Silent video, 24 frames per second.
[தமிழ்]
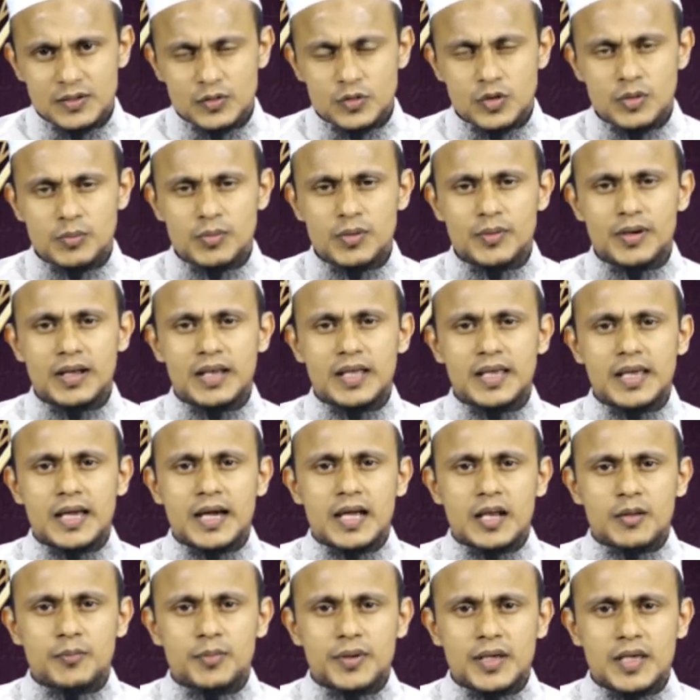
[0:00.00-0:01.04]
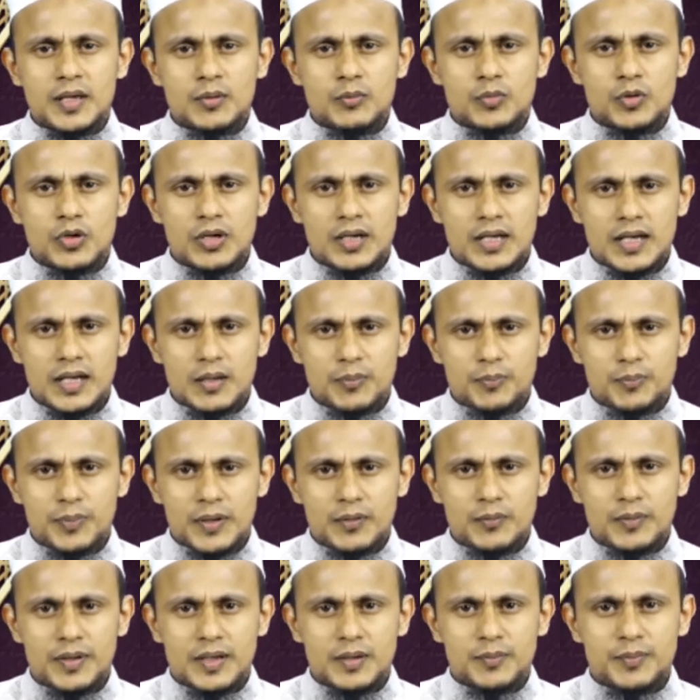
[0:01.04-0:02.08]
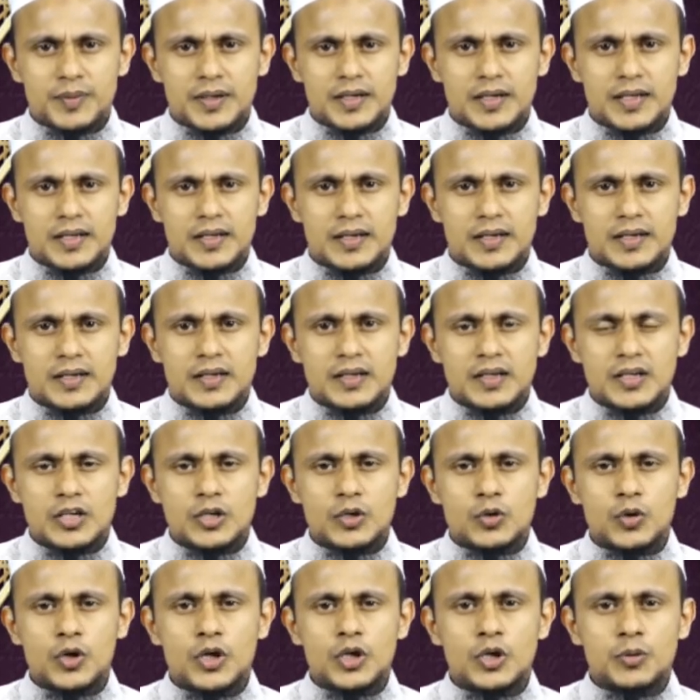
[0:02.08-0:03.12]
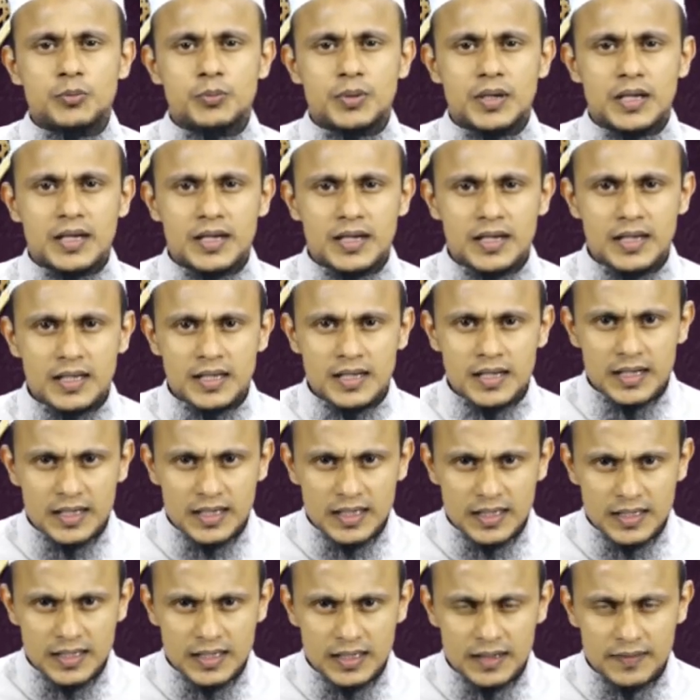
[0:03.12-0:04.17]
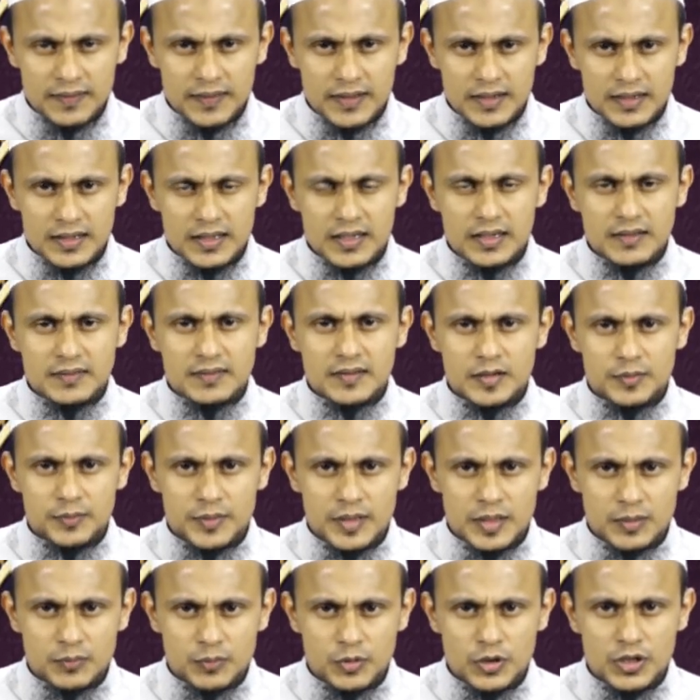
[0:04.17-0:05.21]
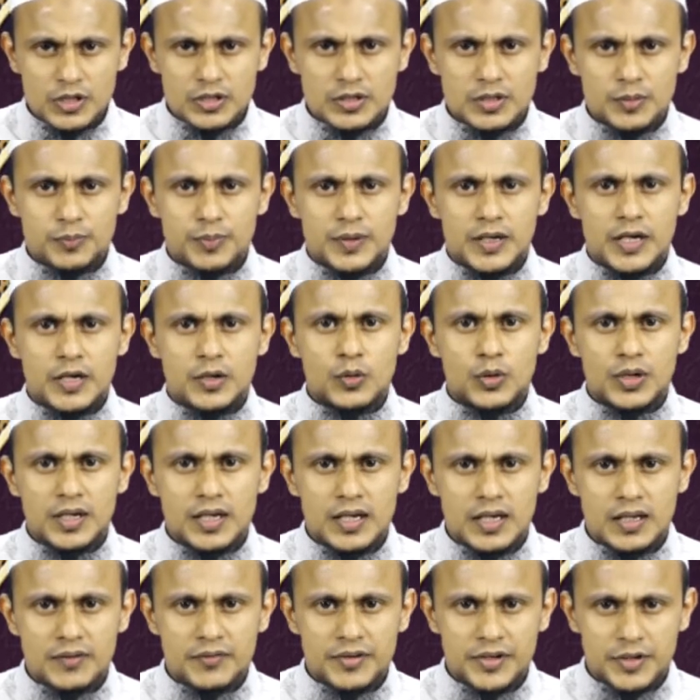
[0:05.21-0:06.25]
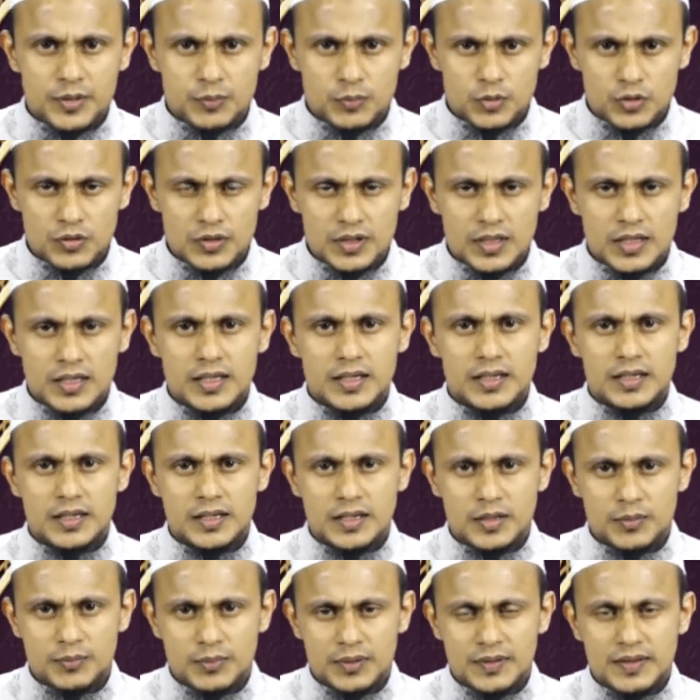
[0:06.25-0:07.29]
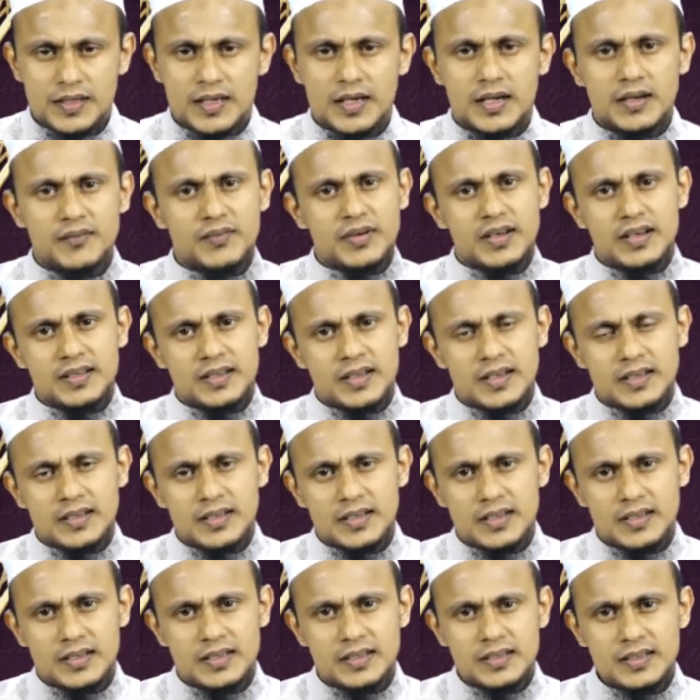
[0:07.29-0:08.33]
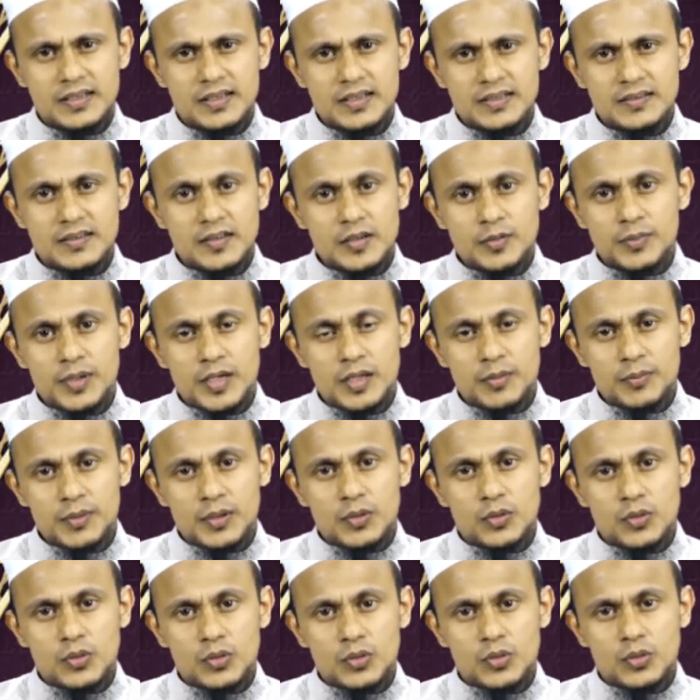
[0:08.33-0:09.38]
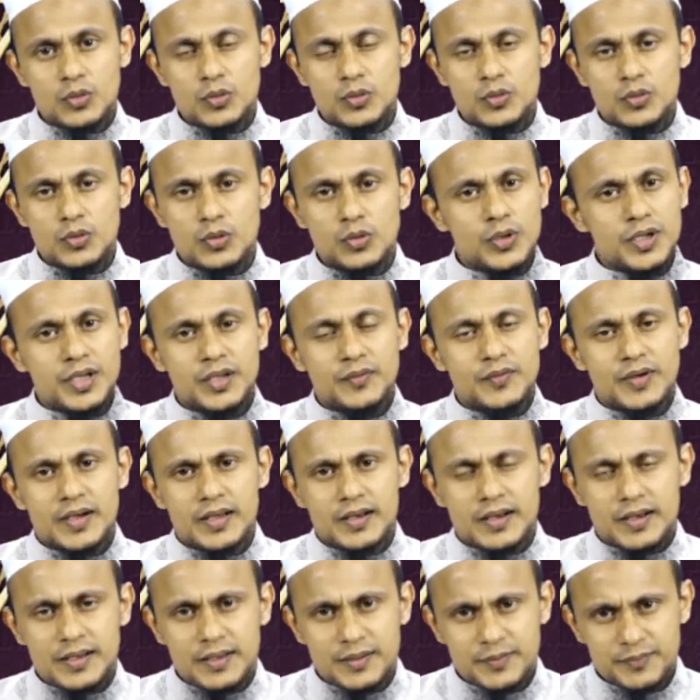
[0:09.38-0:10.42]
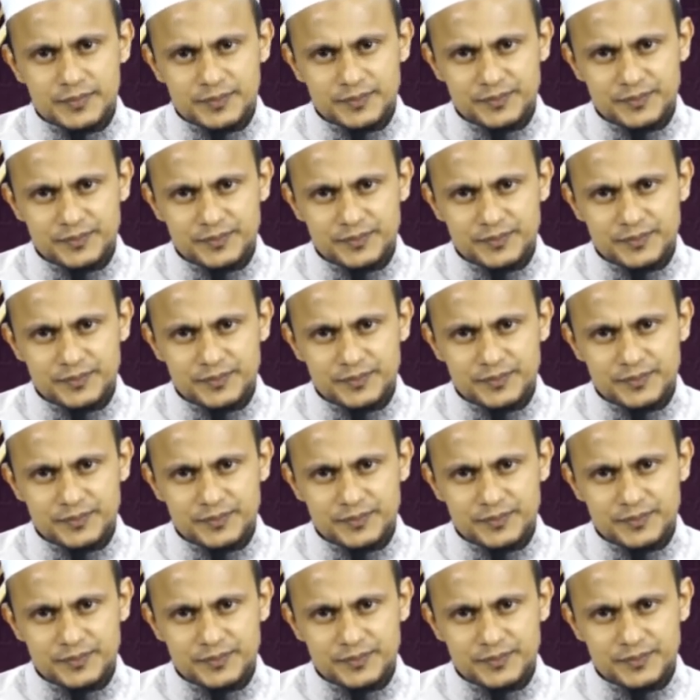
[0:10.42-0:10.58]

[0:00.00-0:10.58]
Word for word: குடும்ப வாழ்க்கை ஆரம்பிக்க முன்னால் பல்வேறுபட்ட நோய் நும்பலங்களுக்கு ஆளாகி இருந்தார்கள் திருமணம் முடித்து பல நோய்களை விட்டு ஒதுங்கி நிம்மதியாக வாழ்கிறார்கள் திருமணமே ஒரு நோய் நிவாரணி